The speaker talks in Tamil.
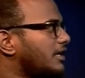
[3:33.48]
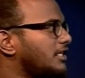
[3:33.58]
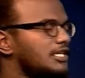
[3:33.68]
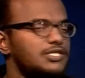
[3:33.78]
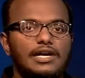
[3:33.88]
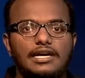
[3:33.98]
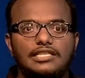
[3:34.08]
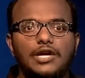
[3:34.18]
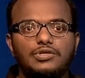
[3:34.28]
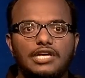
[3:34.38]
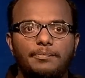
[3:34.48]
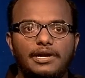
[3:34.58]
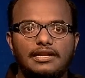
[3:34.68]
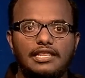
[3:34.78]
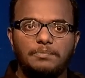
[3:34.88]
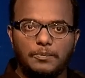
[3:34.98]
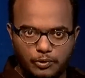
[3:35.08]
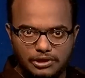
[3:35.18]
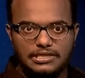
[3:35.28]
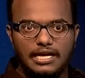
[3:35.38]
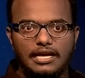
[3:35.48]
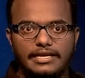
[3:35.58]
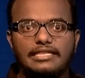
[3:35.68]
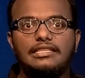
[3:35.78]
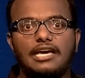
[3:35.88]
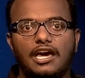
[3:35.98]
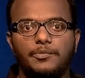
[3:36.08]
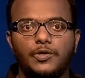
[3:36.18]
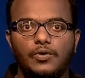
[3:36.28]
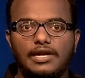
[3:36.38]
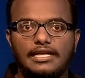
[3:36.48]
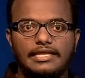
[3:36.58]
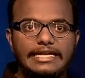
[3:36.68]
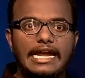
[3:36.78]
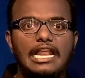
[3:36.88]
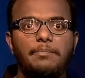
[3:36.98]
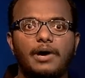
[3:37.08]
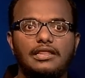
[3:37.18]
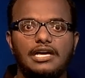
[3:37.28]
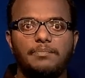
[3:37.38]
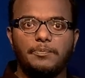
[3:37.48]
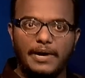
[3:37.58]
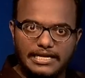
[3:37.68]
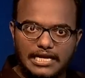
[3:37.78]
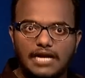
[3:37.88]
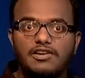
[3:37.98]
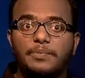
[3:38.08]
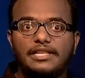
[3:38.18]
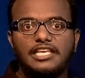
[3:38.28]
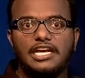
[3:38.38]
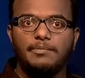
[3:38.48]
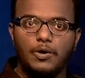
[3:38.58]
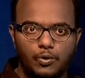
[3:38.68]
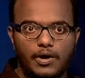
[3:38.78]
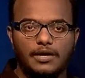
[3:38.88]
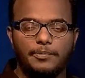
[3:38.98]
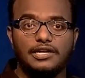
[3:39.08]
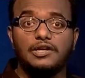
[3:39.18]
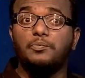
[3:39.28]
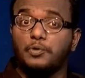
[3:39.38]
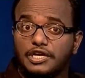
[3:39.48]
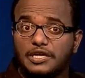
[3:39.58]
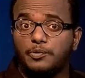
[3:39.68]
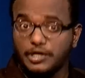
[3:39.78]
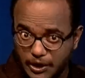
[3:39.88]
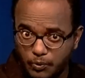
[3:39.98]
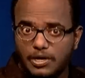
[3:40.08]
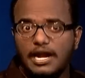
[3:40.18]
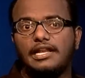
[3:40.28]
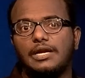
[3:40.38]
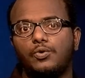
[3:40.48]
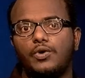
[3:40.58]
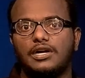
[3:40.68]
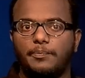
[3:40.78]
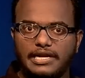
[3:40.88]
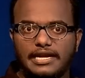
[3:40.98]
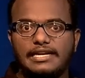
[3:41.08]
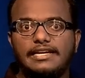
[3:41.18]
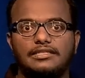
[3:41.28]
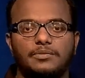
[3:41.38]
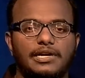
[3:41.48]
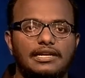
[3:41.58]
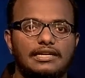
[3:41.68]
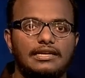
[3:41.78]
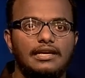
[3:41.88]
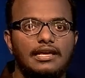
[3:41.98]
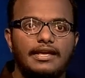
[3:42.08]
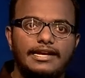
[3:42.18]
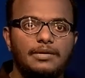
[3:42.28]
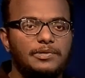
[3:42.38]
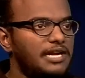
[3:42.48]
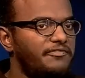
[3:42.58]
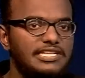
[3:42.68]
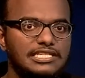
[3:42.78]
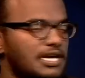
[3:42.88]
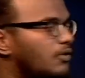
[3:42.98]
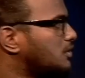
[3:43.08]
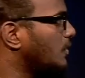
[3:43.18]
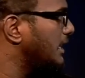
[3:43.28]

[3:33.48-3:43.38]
இது ஆக்சுவலாக தனுஷ் அப்படின்றது இப்போ புதுசாக இந்திய ஆர்மிக்குள்ளே இந்த எல்லை பாதுகாப்பு பணிக்காகவே பிரத்யேகமாக உருவாக்கப்பட்டிருக்கு முழுக்க முழுக்க உள்நாட்டில் உருவாக்கப்பட்டு நிலைநிறுத்தப்பட்டிருக்கு இதை பற்றின ஃபீச்சர்ஸ்லாம் உங்களுக்கு